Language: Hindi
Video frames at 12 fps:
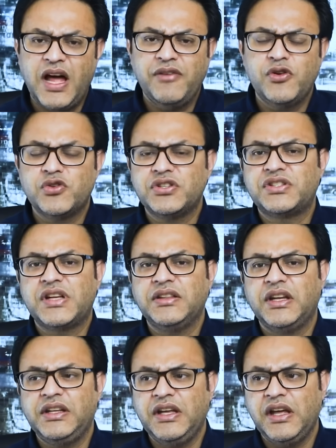सवाल व्यूर्स इसके
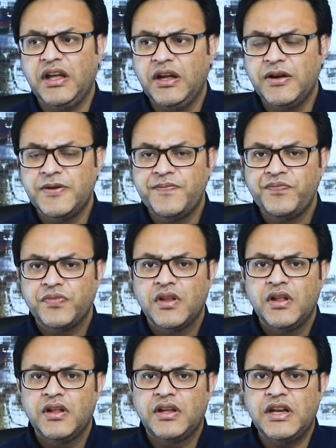अंदर ये है
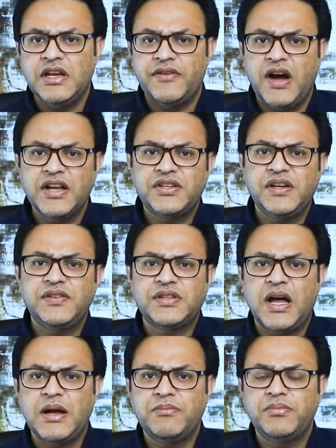कि नवाज शरीफ
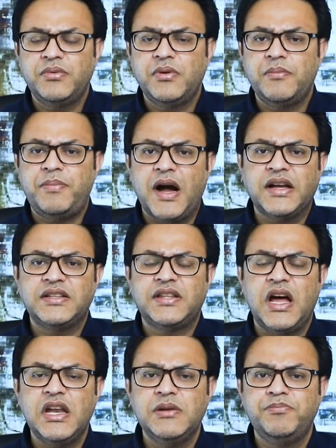साहब
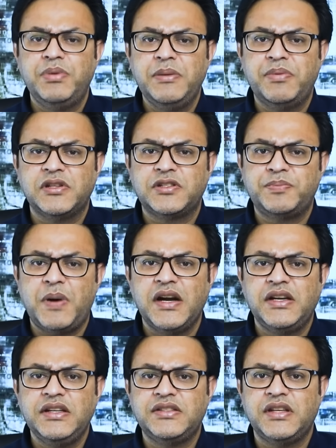पाकिस्तान पीपल्स
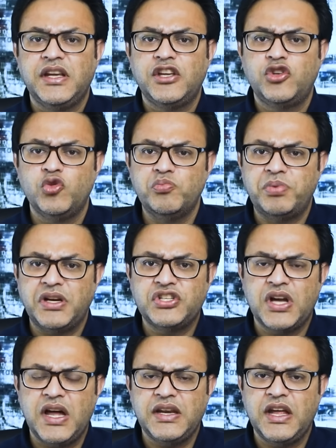पार्टी से क्यों
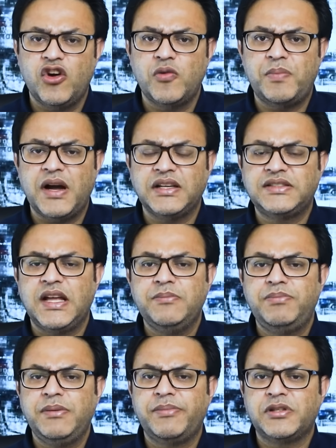परेशान है और
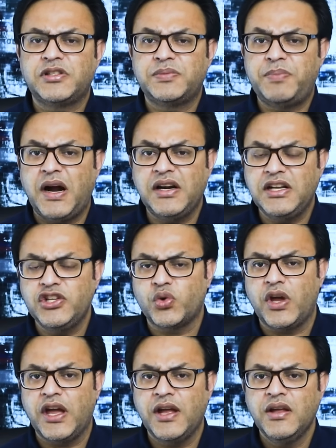पाकिस्तान पीपल्स पार्टी
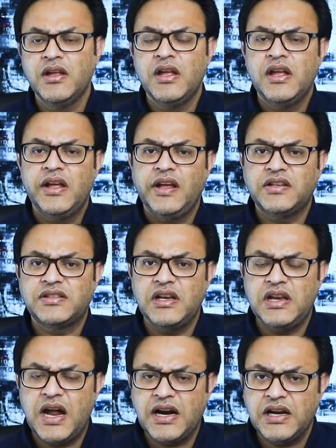जो है इस
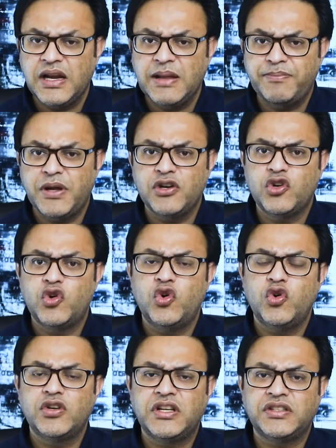लाडलेपन
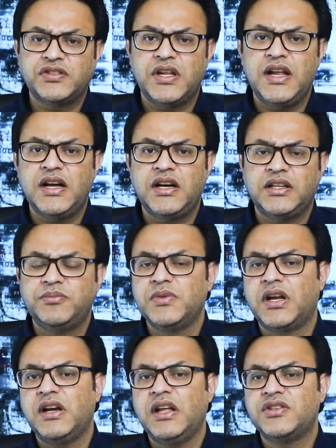को किस तरह
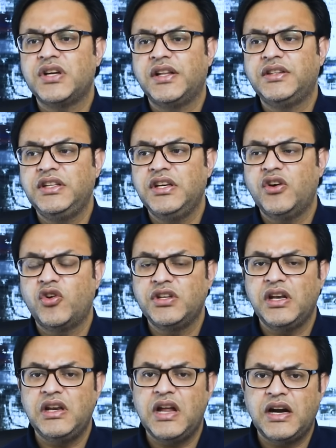ख़त्म करना चाहती है और
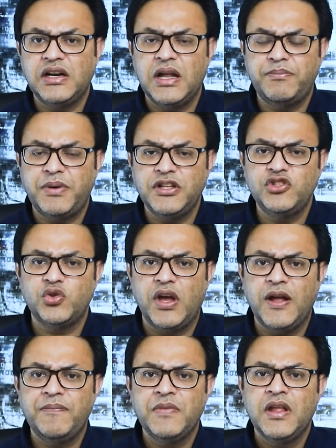ये लाडलापन जो
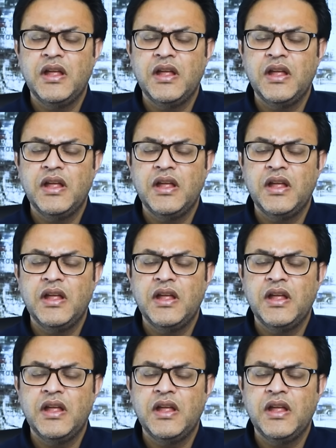है